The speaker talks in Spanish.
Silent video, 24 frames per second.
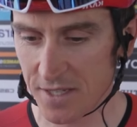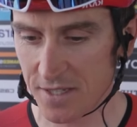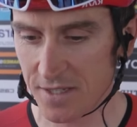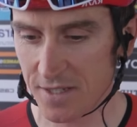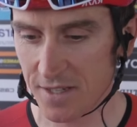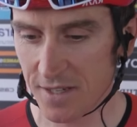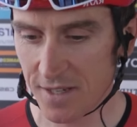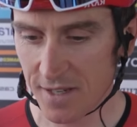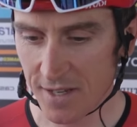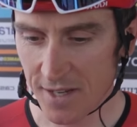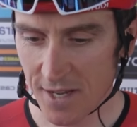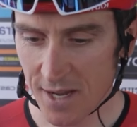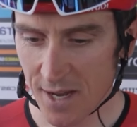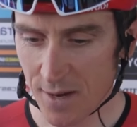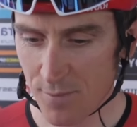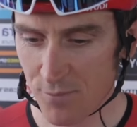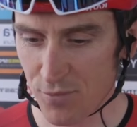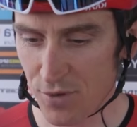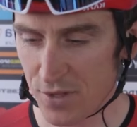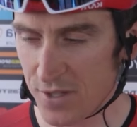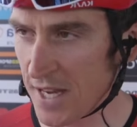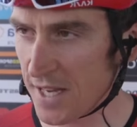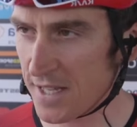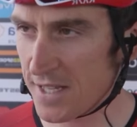es su papá,
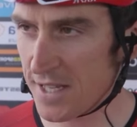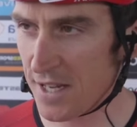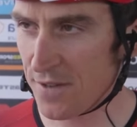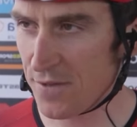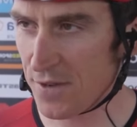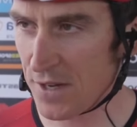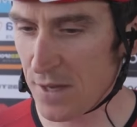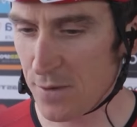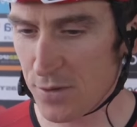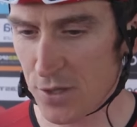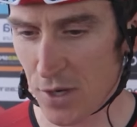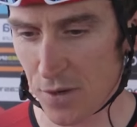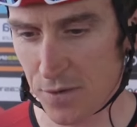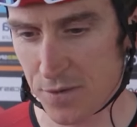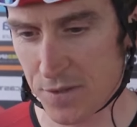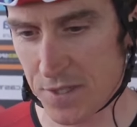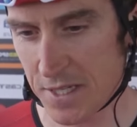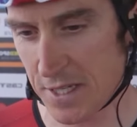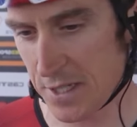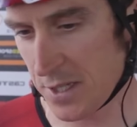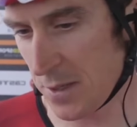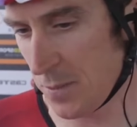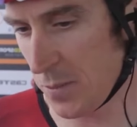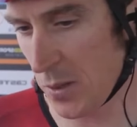entonces lo
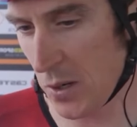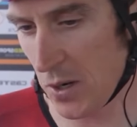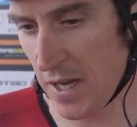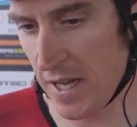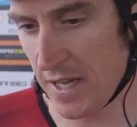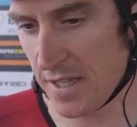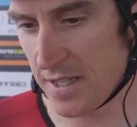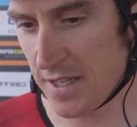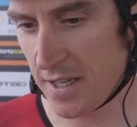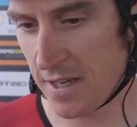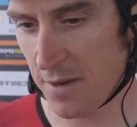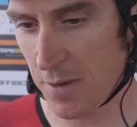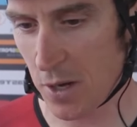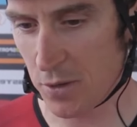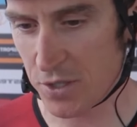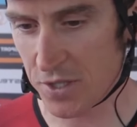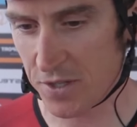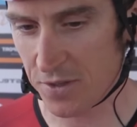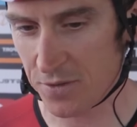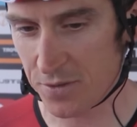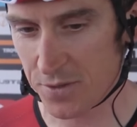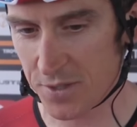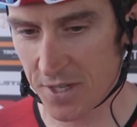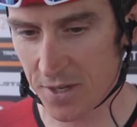protege, obviamente
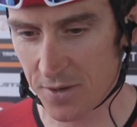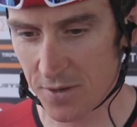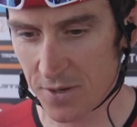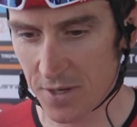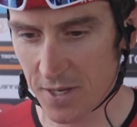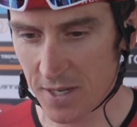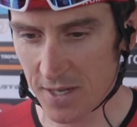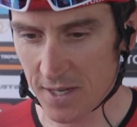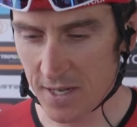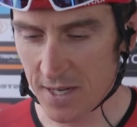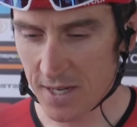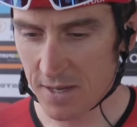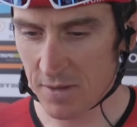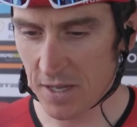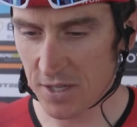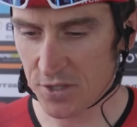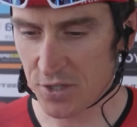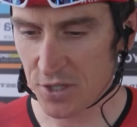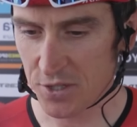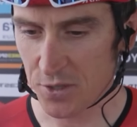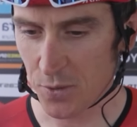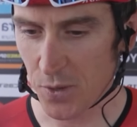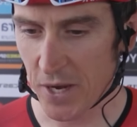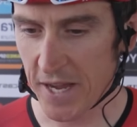decepcionado y
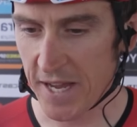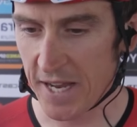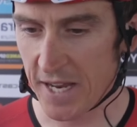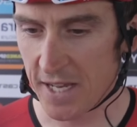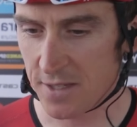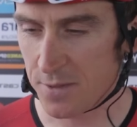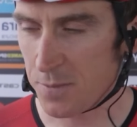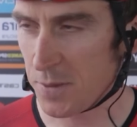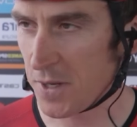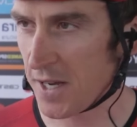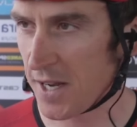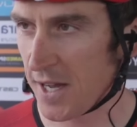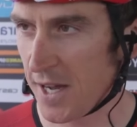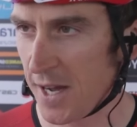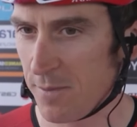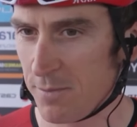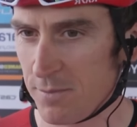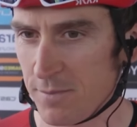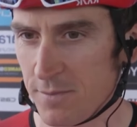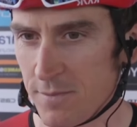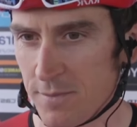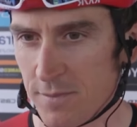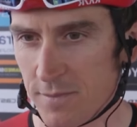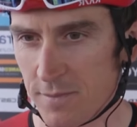emocional. Entonces es
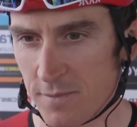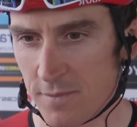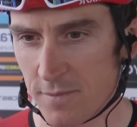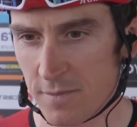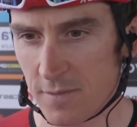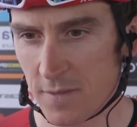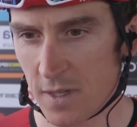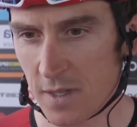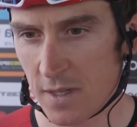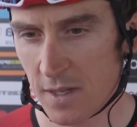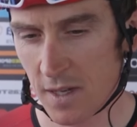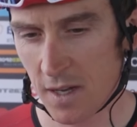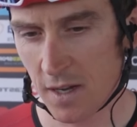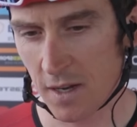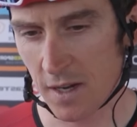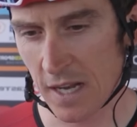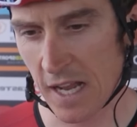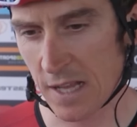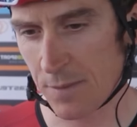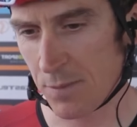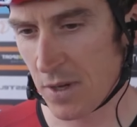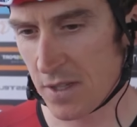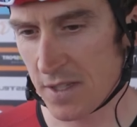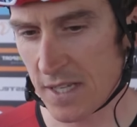lo que es.
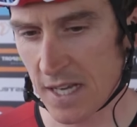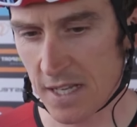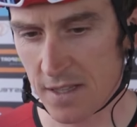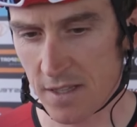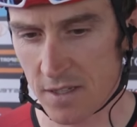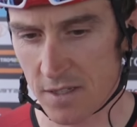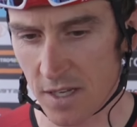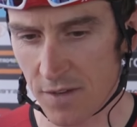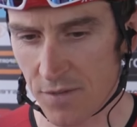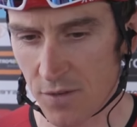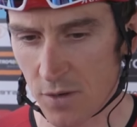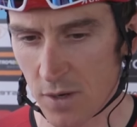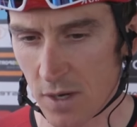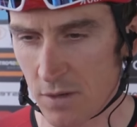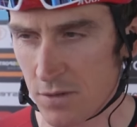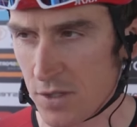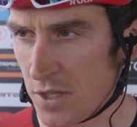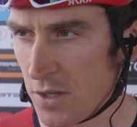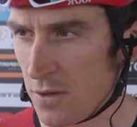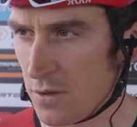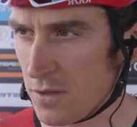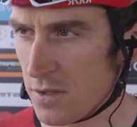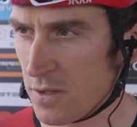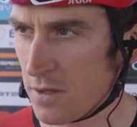
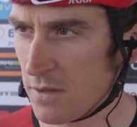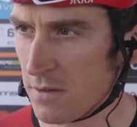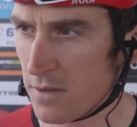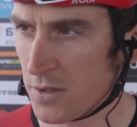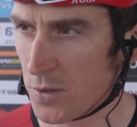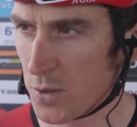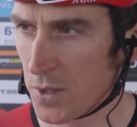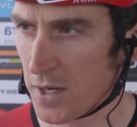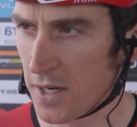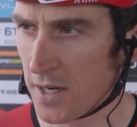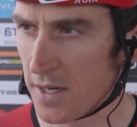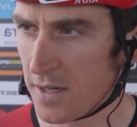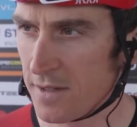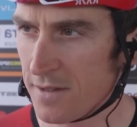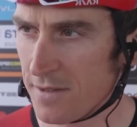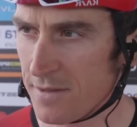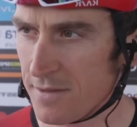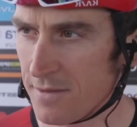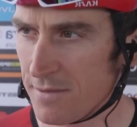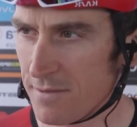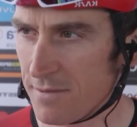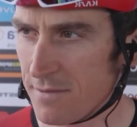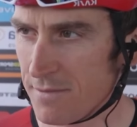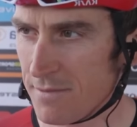Eh, estoy alegre que mi papá no
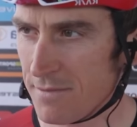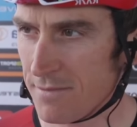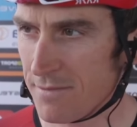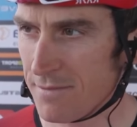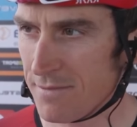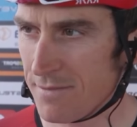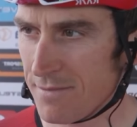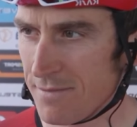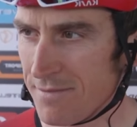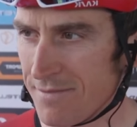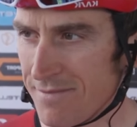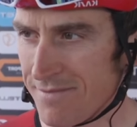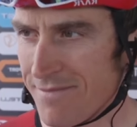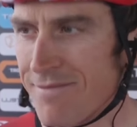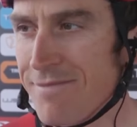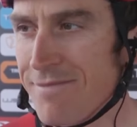sabe usar Twitter.